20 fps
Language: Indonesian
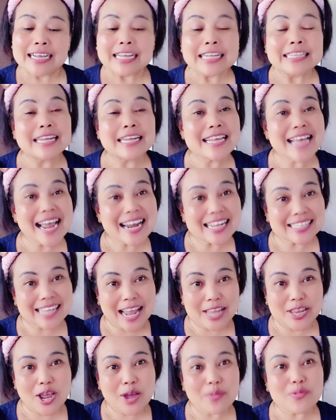jadi nggak ada
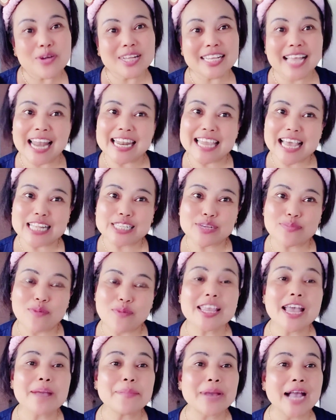salahnya buat kalian
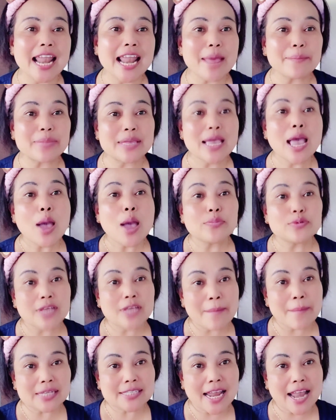semua yang mengalami
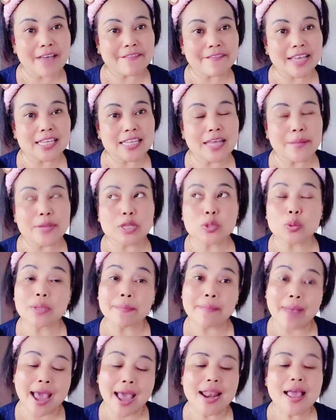punya masalah flek hitam itu
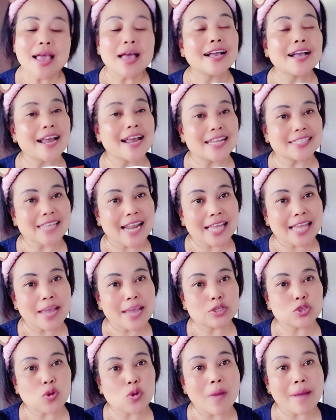tebal, nggak ada
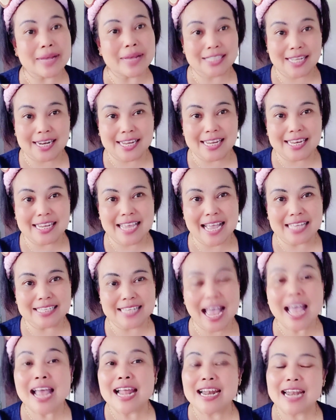salahnya mencoba masker ini guys
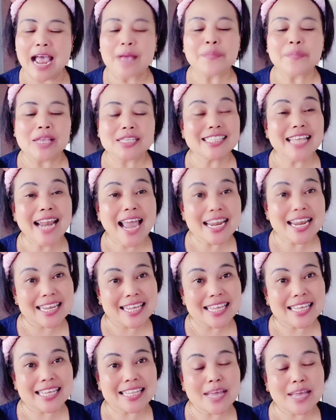ya. Nah setelah
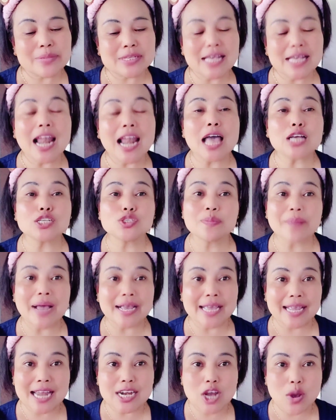ini kita bisa langsung
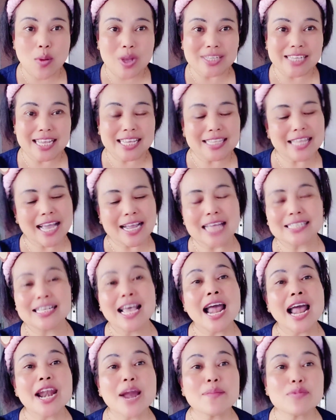pakaikan ke wajah kita guys.
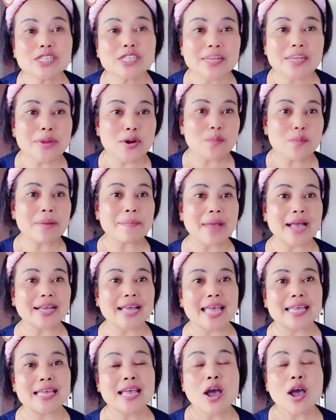Namun sebelum
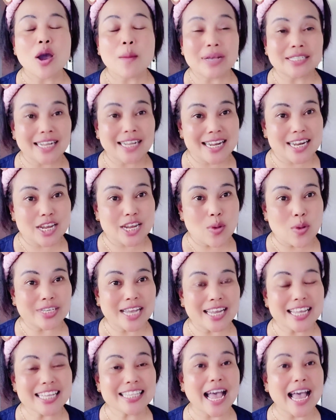memakai masker ini ke
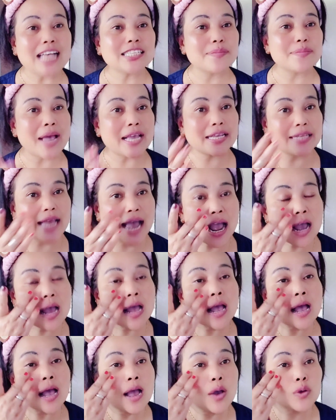wajah kita, sebaiknya
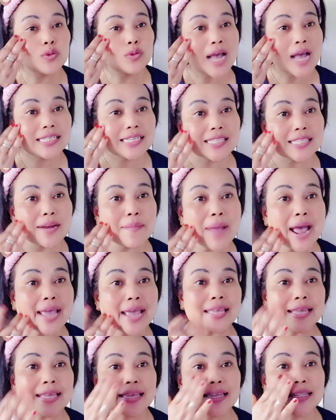untuk hasil
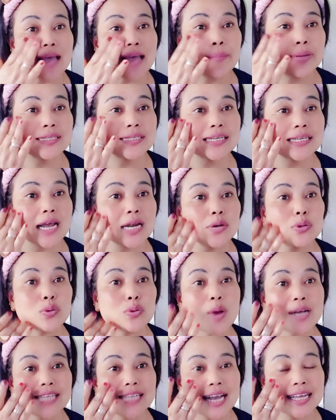terbaik kita bersihkan
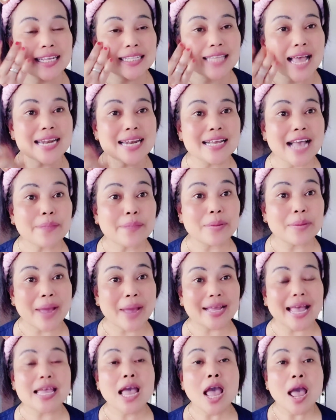dulu wajah kita dengan
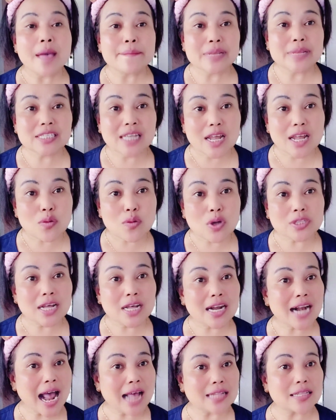memakai micellar
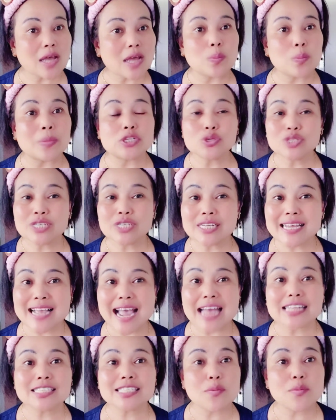water atau mencuci
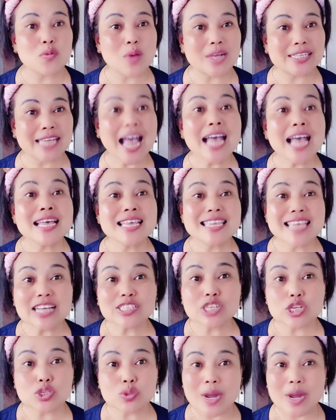dengan sabun wajah yang
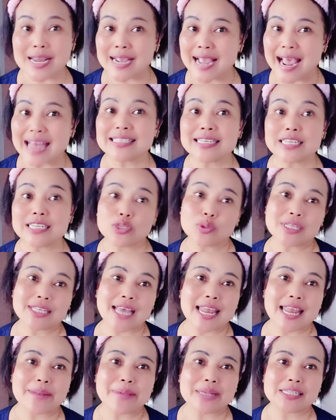sesuai dengan jenis kulit
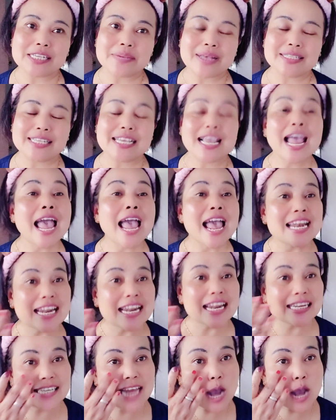kalian masing-masing. Dan
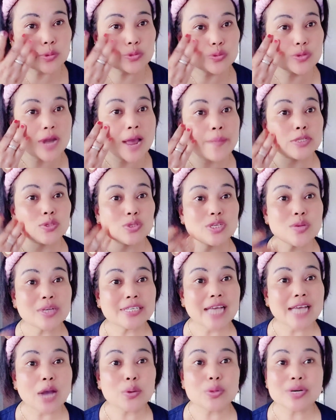di sini aku sudah mencuci
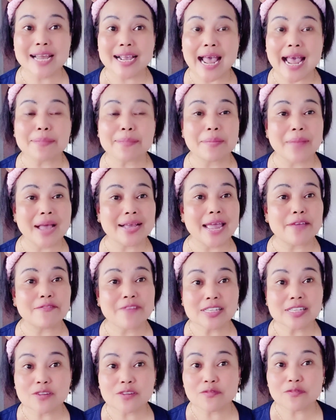wajah aku dengan memakai
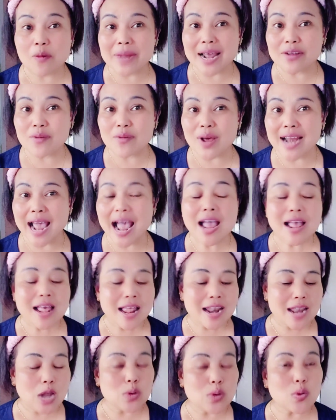facial foam dari Wardah,
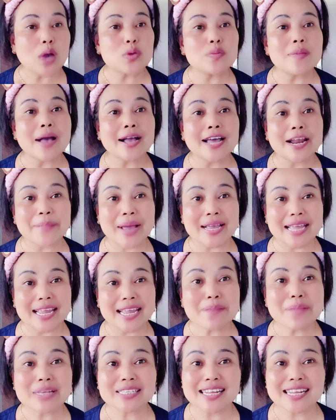lalu aku bakal
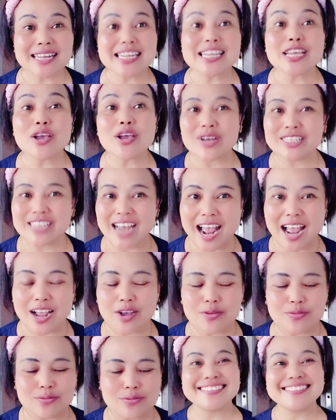pakaikan masker ini ke wajah
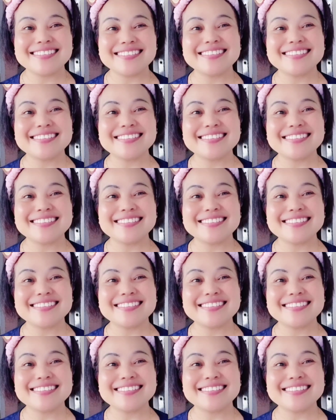aku.